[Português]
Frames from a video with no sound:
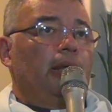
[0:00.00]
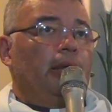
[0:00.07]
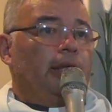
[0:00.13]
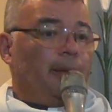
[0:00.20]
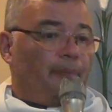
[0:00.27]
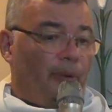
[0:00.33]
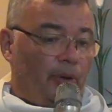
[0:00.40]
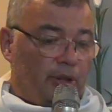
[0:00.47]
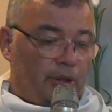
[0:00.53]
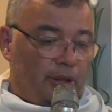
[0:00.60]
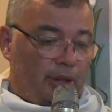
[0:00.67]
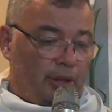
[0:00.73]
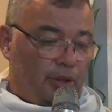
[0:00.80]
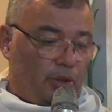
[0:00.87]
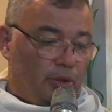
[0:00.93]
e depois
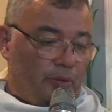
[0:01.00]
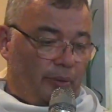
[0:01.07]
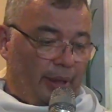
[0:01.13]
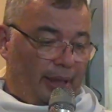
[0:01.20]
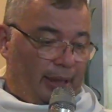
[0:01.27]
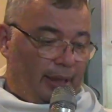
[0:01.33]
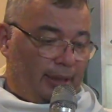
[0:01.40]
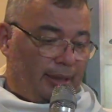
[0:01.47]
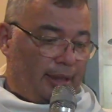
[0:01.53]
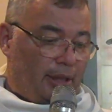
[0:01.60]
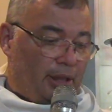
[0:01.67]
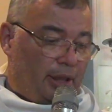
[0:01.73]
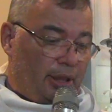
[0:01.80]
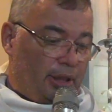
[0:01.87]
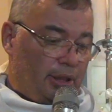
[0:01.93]
disso, ele se
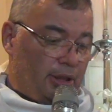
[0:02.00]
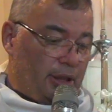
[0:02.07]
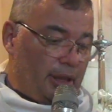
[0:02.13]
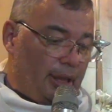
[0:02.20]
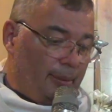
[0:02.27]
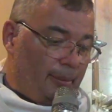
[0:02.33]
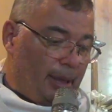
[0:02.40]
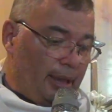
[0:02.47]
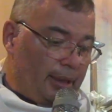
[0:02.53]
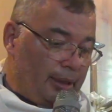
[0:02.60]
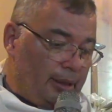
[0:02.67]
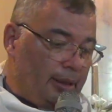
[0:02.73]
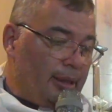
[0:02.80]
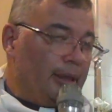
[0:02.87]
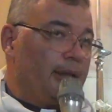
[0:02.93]
dirige a
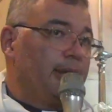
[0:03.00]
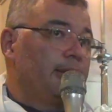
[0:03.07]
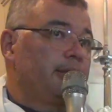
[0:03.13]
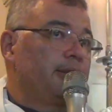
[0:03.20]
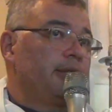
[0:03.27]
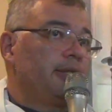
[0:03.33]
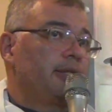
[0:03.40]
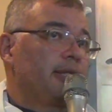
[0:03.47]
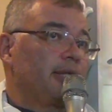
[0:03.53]
Maria e diz: